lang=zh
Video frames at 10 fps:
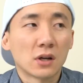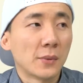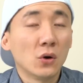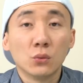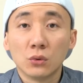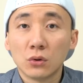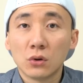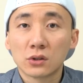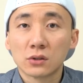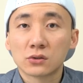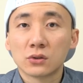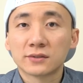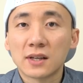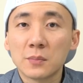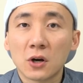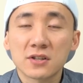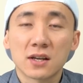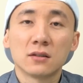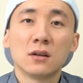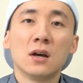是两毛五或者说三毛
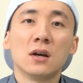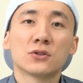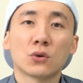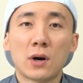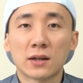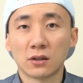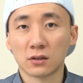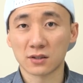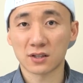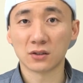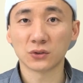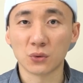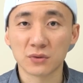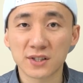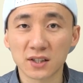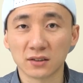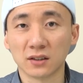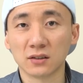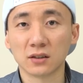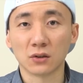钱，去花到了相同性
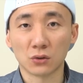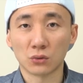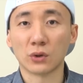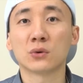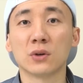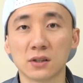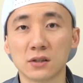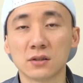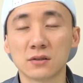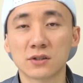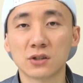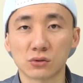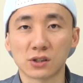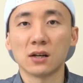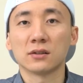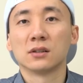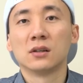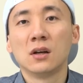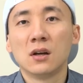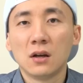能的回馈基础上的。
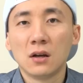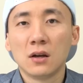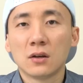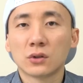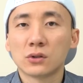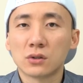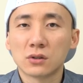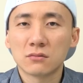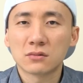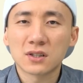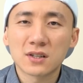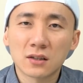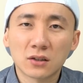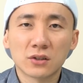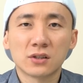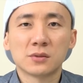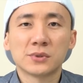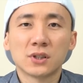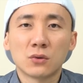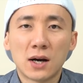所以说这个钱到底值不
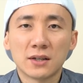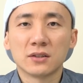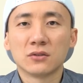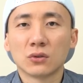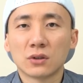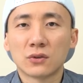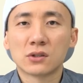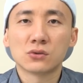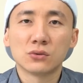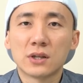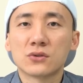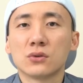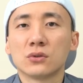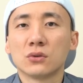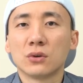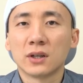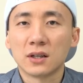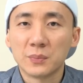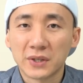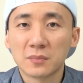值得花？你做个算术，也许就会
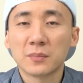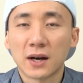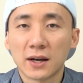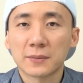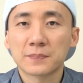很明白。